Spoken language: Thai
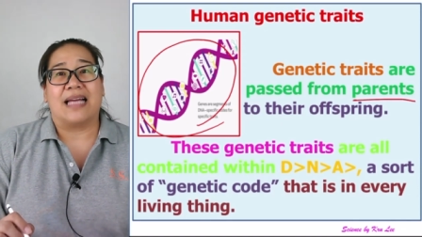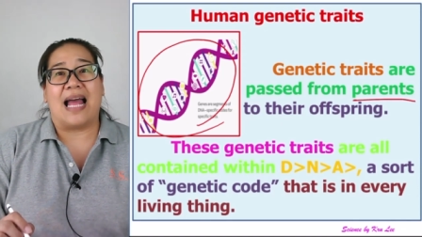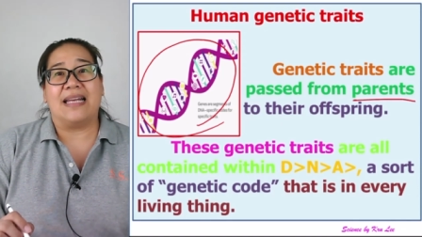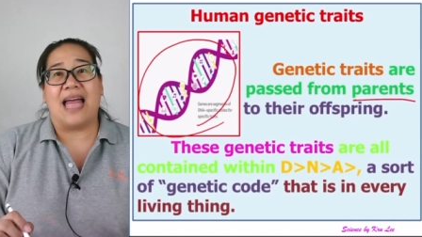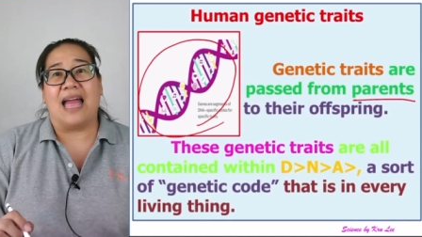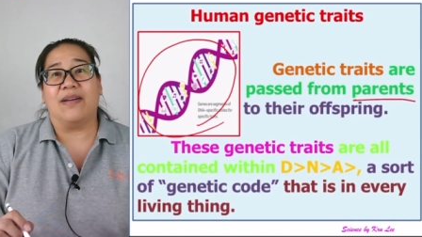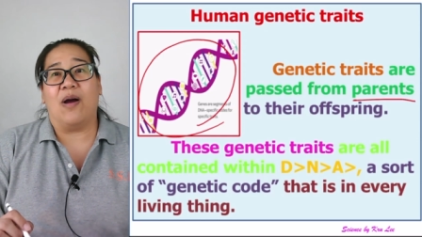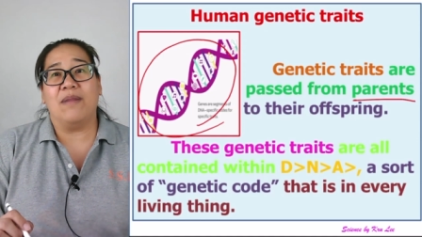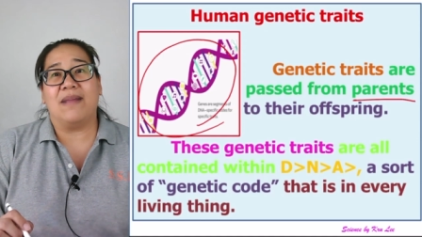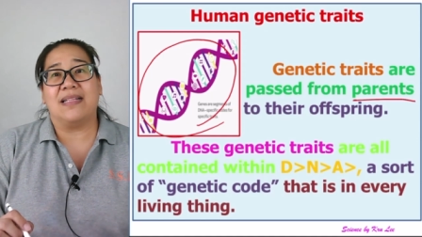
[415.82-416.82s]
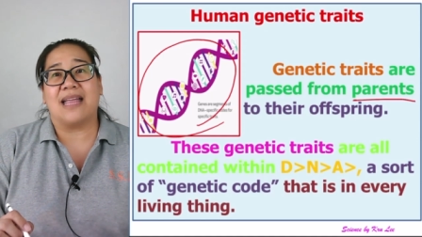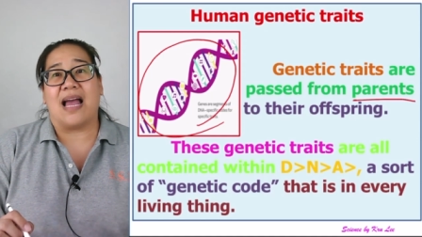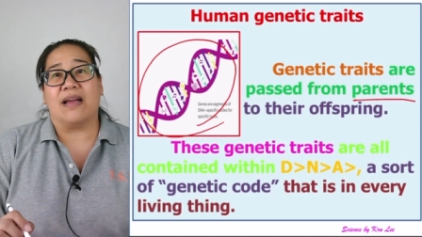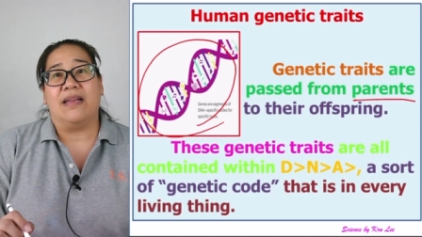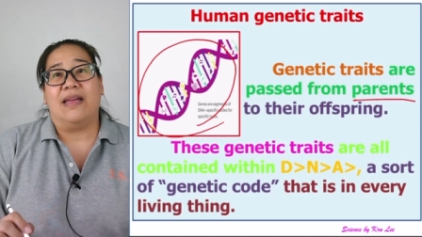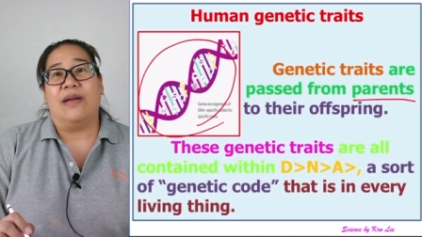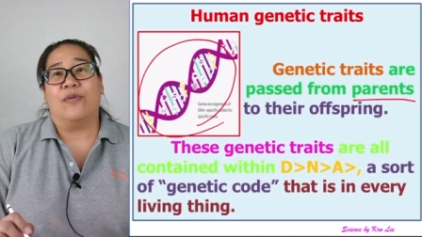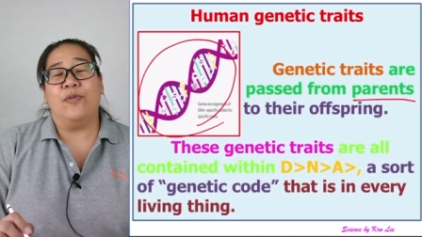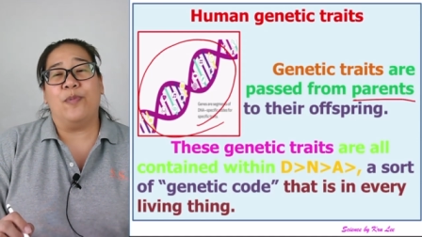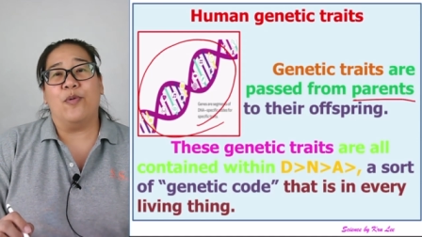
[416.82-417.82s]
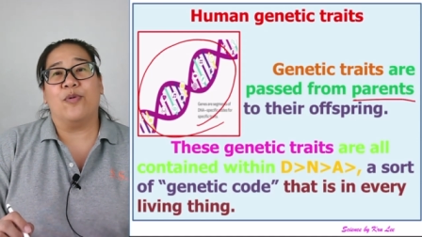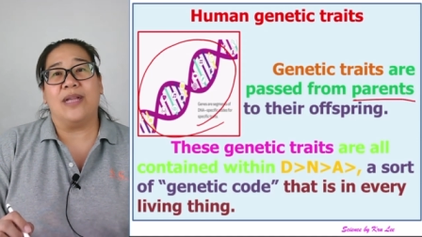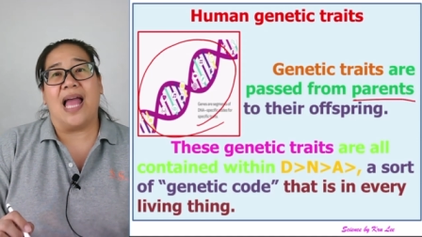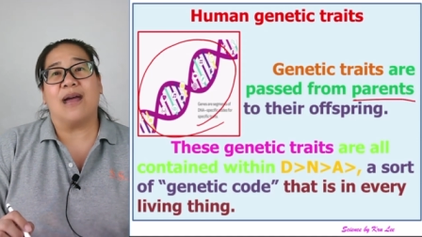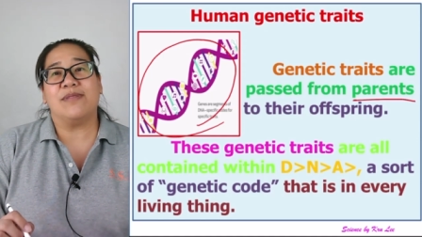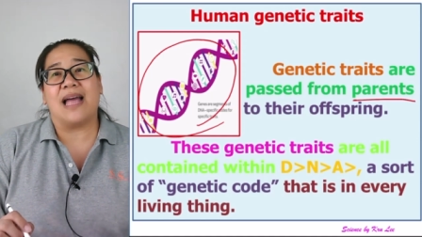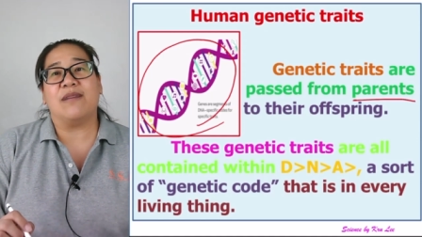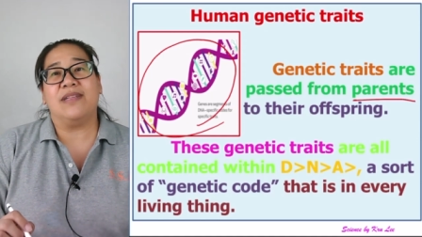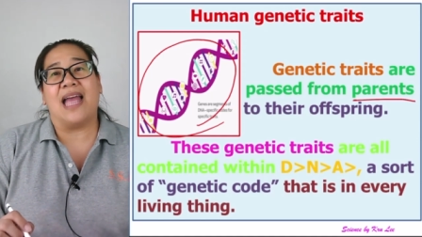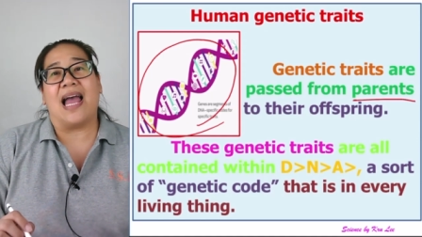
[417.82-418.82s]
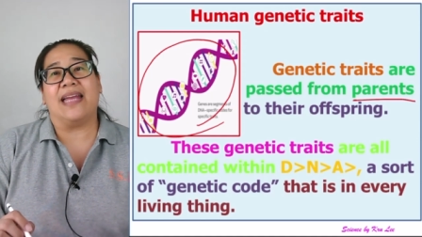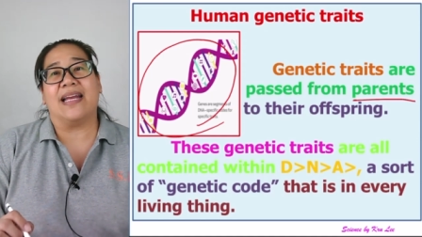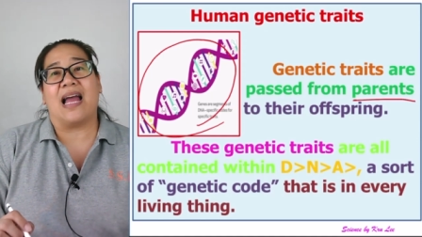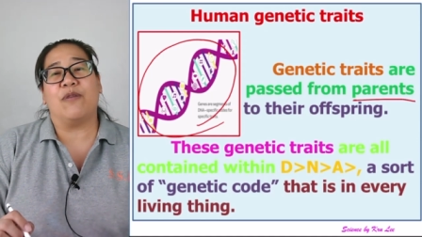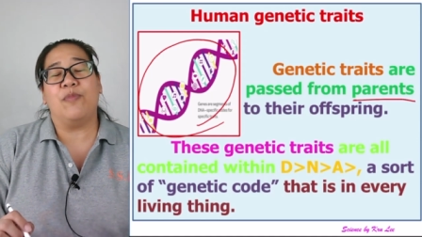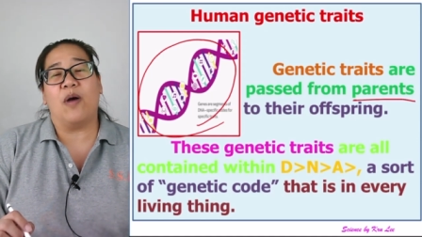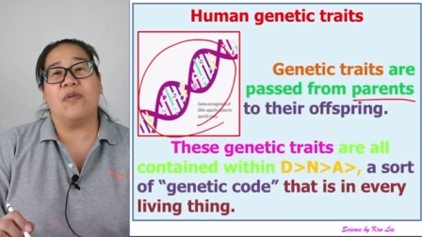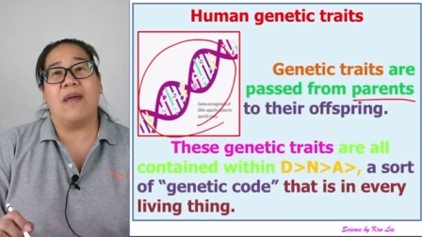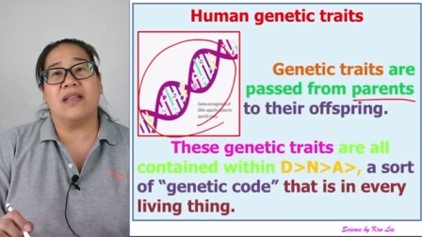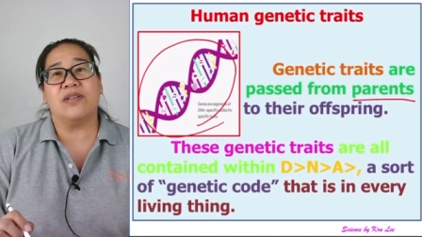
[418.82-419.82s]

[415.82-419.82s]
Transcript: การถ่ายทอดมาจาก คุณปู่คุณย่าคุณตาคุณยายนะคะ คุณพ่อคุณแม่